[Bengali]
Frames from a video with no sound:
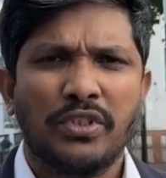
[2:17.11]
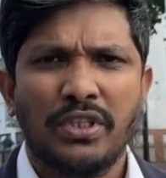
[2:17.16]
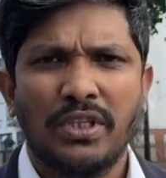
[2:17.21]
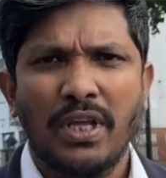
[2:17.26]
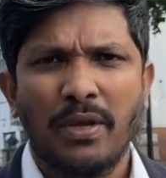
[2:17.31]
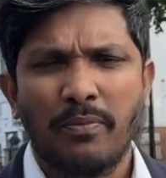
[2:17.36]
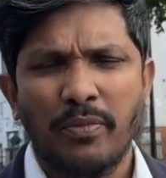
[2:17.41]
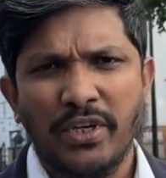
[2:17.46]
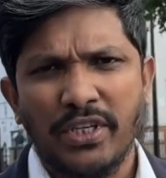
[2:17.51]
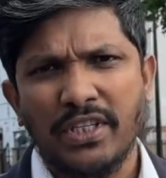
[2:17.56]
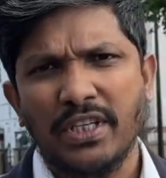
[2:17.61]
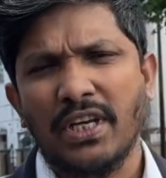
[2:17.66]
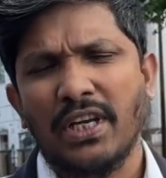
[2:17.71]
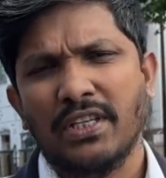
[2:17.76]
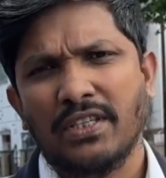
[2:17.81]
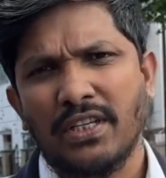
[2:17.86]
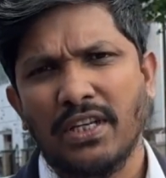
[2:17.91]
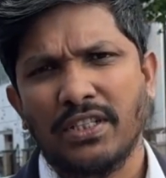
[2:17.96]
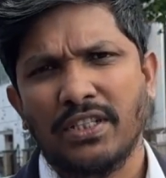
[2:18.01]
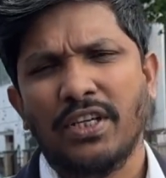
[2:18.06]
যে প্রেসিডেন্ট
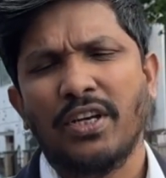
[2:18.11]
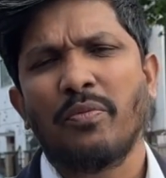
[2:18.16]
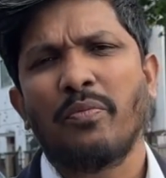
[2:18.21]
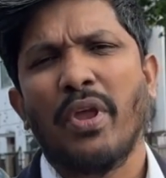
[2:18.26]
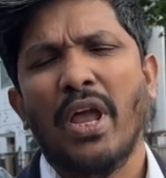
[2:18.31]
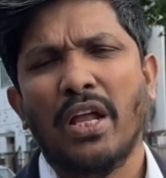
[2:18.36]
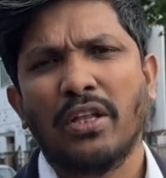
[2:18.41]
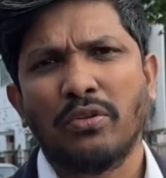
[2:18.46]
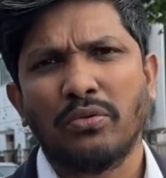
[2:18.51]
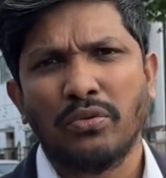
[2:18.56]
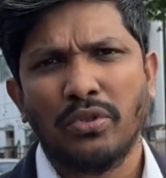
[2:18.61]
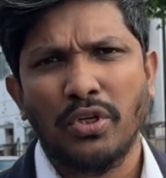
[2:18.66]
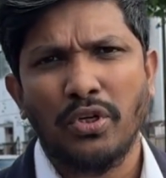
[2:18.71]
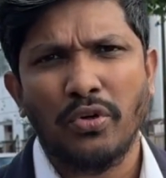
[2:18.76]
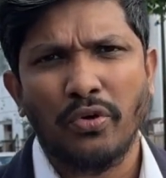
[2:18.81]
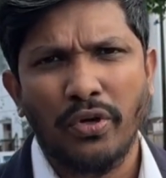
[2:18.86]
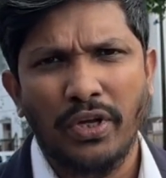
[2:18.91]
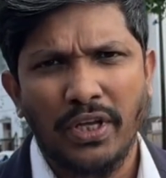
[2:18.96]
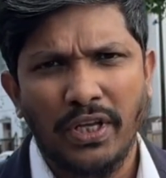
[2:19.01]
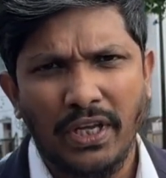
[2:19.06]
আছে সেটি মেয়াদ উত্তীর্ণ
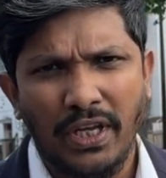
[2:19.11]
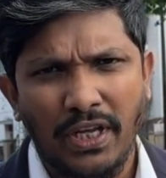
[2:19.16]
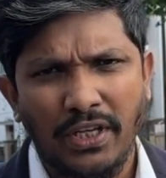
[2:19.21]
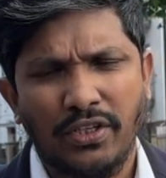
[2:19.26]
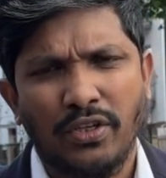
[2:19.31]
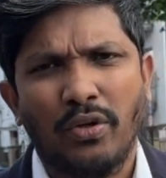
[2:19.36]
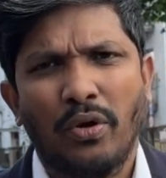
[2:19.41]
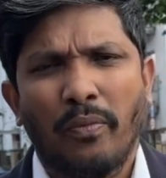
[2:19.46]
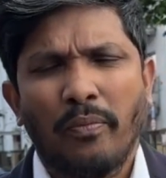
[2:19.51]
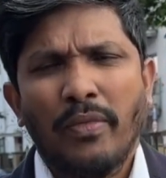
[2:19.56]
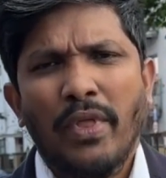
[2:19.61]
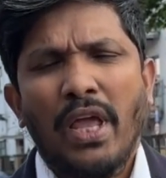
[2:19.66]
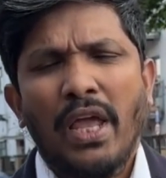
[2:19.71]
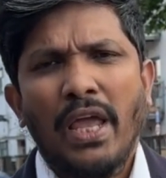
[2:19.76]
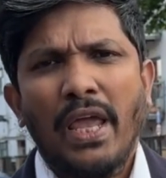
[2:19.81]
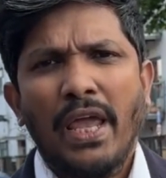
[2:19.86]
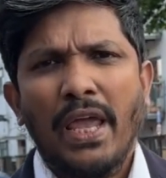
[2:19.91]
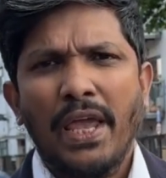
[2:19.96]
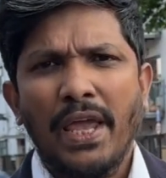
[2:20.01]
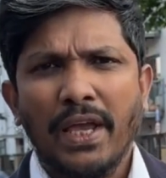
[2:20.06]
হয়ে গিয়েছিল
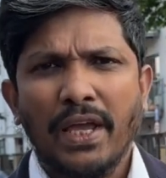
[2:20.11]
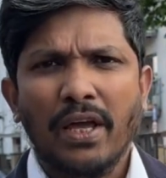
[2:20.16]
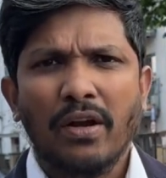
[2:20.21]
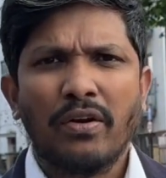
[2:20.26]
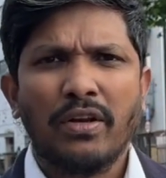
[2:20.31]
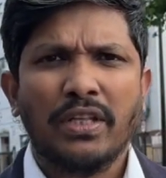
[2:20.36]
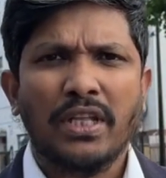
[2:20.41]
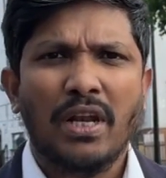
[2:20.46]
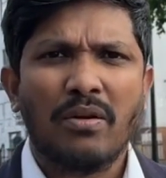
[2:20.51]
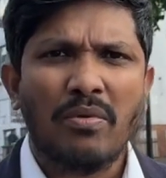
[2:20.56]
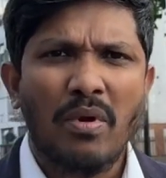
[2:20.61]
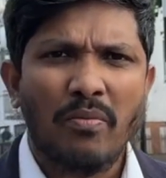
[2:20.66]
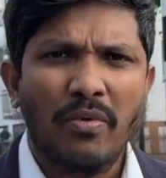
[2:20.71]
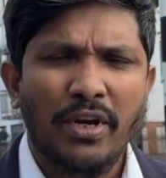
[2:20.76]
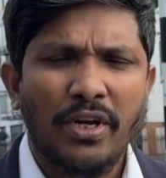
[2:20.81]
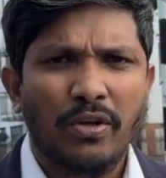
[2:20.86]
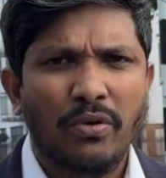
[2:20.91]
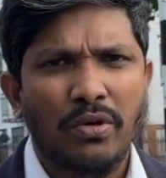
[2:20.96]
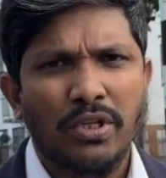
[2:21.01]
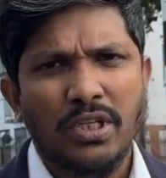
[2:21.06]
এই কারণে তারা
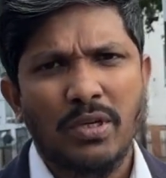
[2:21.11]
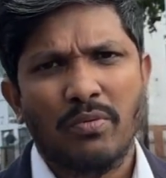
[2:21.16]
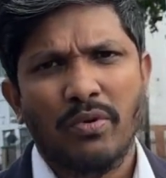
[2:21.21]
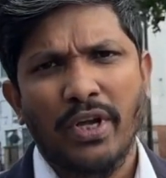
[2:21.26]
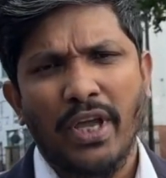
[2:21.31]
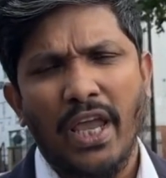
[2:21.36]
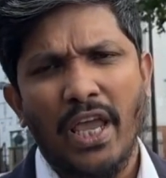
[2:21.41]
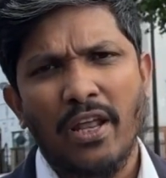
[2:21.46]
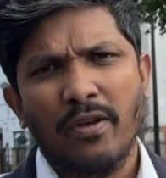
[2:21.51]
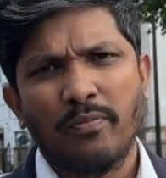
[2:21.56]
মামলাটি করেছে এবং এর